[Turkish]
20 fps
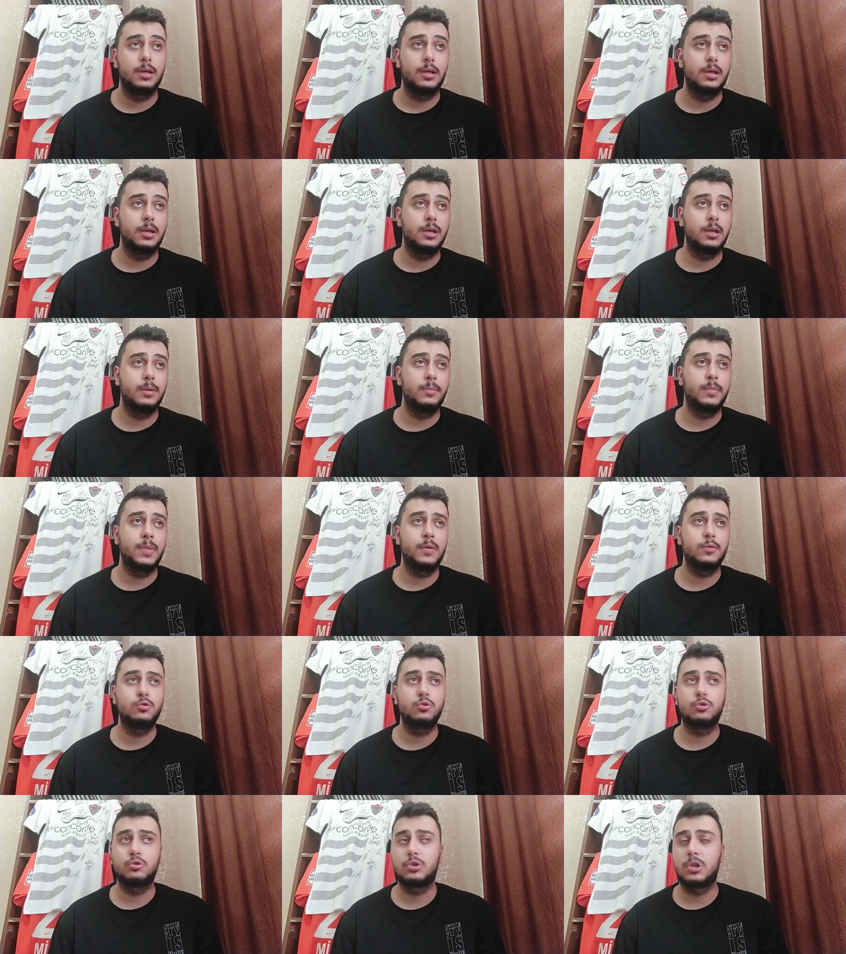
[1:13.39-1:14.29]
Ee,
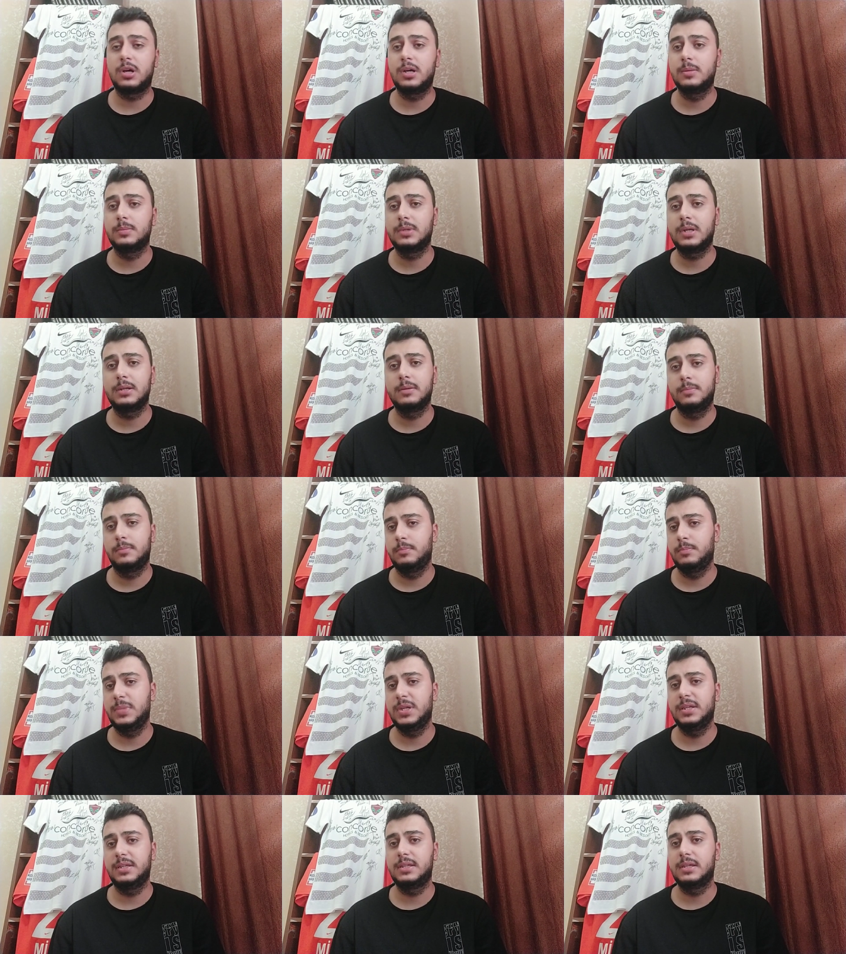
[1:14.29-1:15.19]
mevcut takımdan
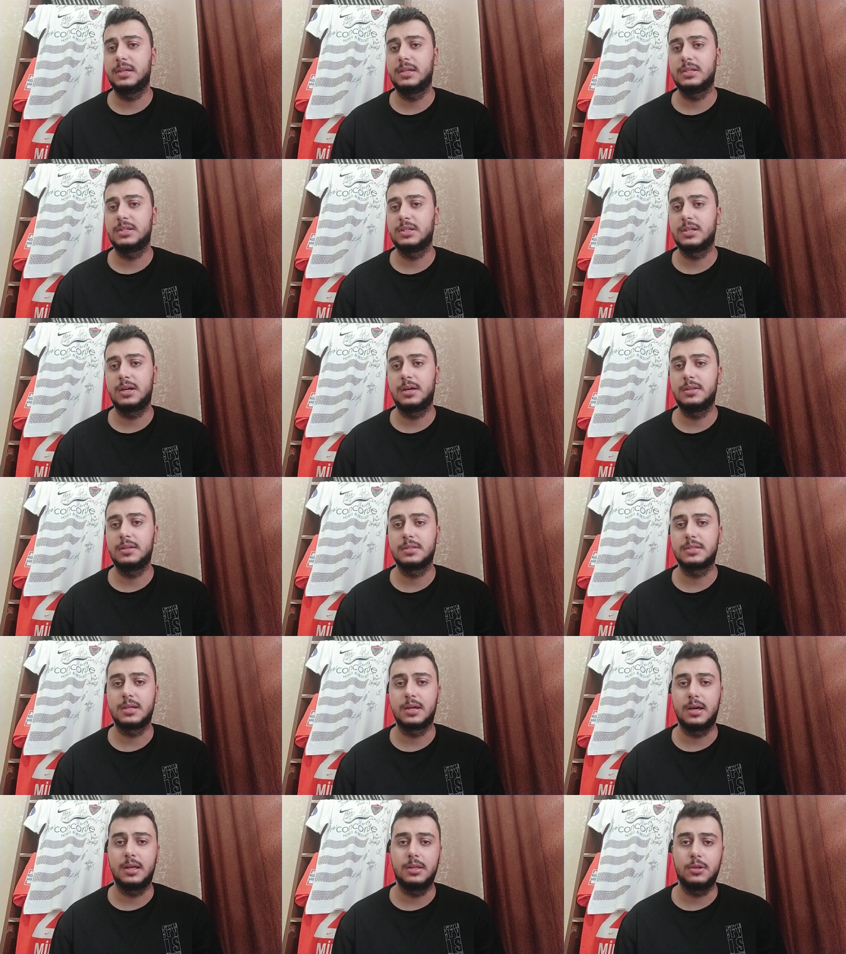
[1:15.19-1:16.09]
1-2 kişi
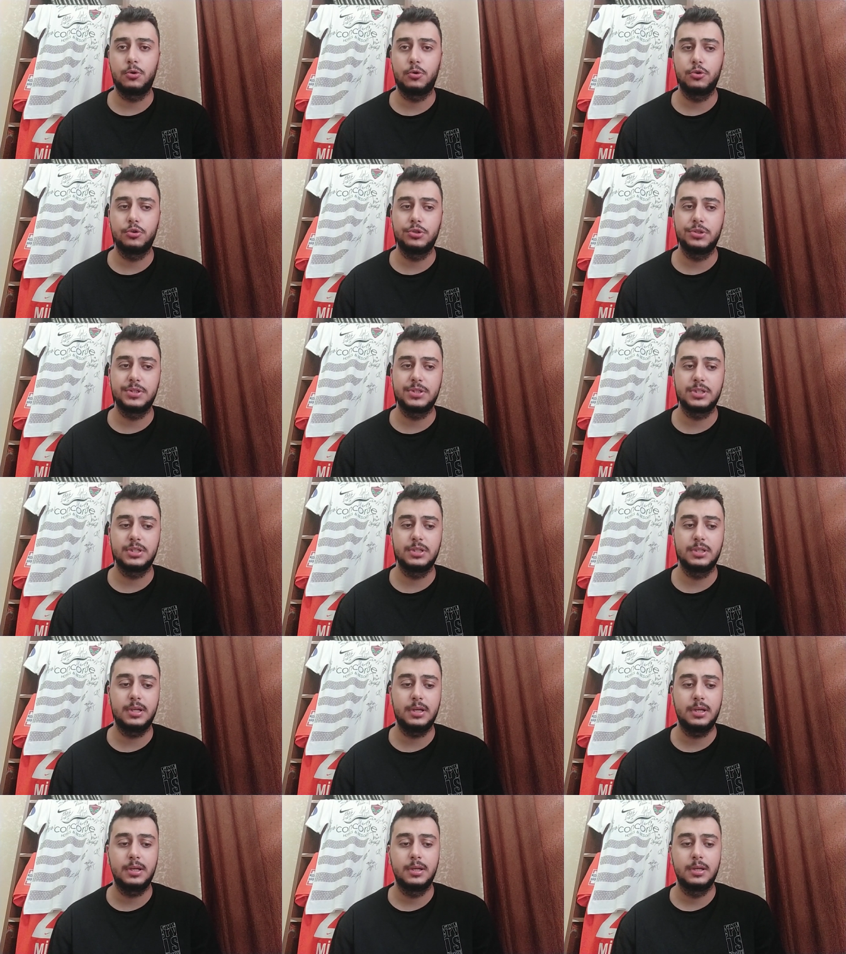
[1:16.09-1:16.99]
kalırsa kalır. Onun
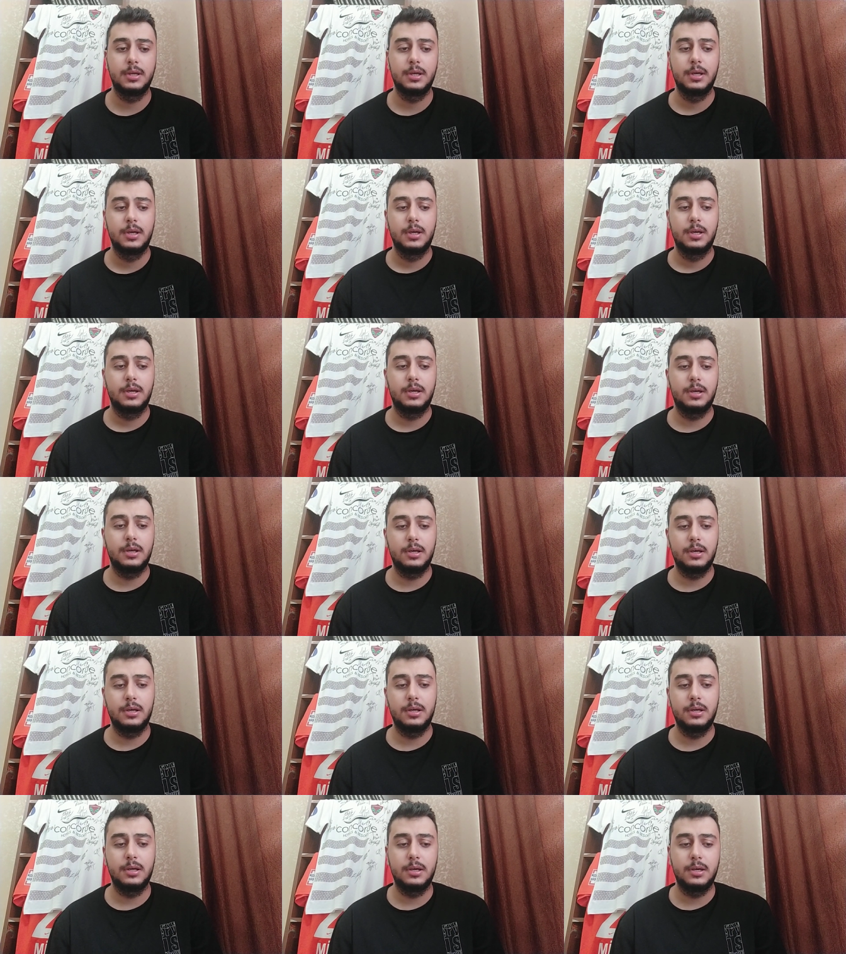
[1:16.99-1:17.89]
dışında e,